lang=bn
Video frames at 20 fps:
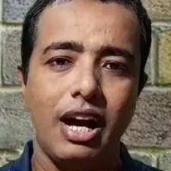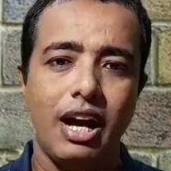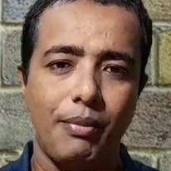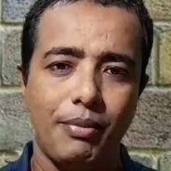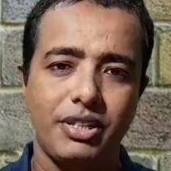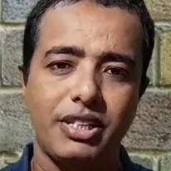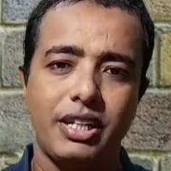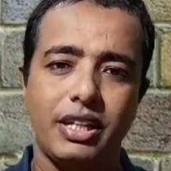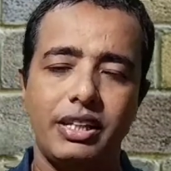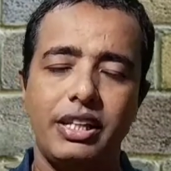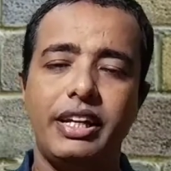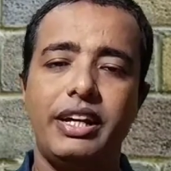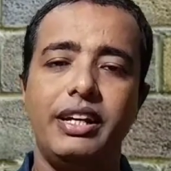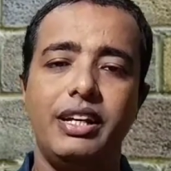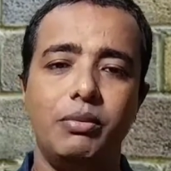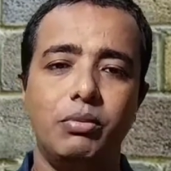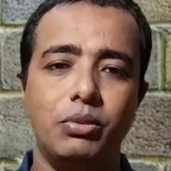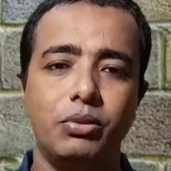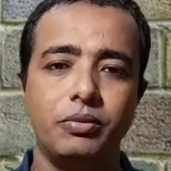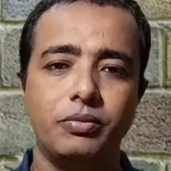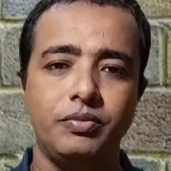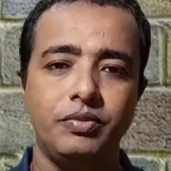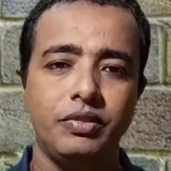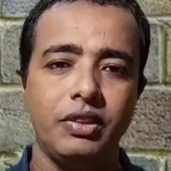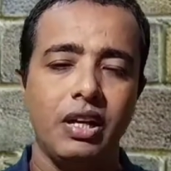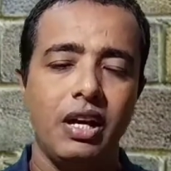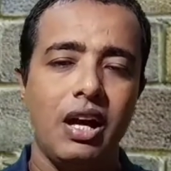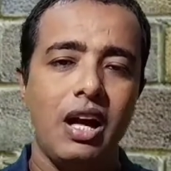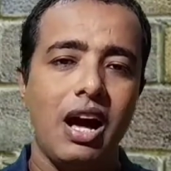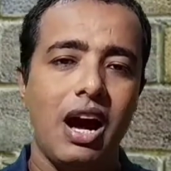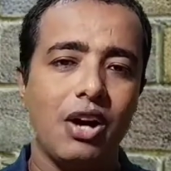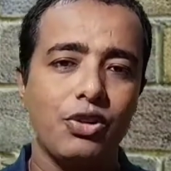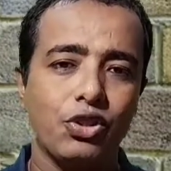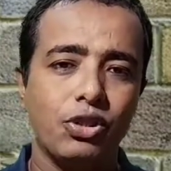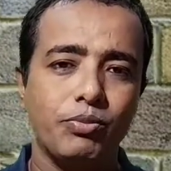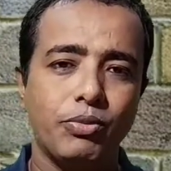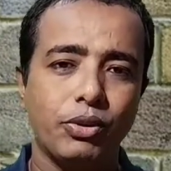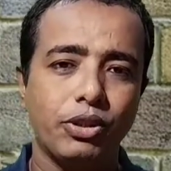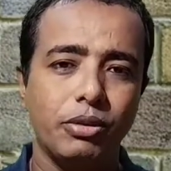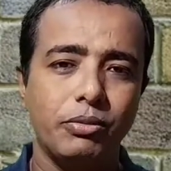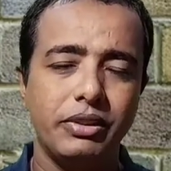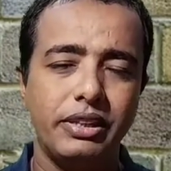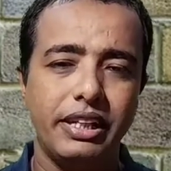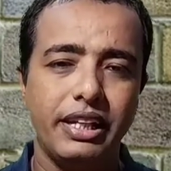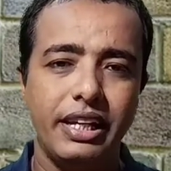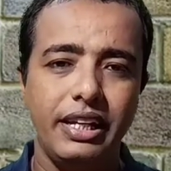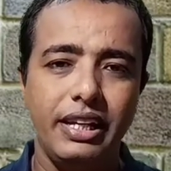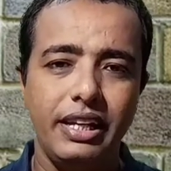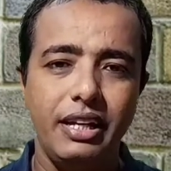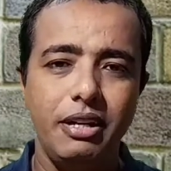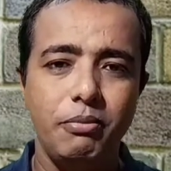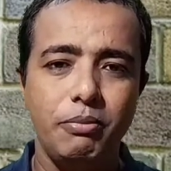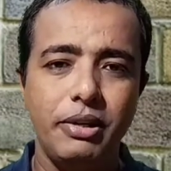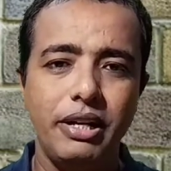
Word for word: আমরা সেটা দেখে নিব আসুন প্রথমে দেখে নিই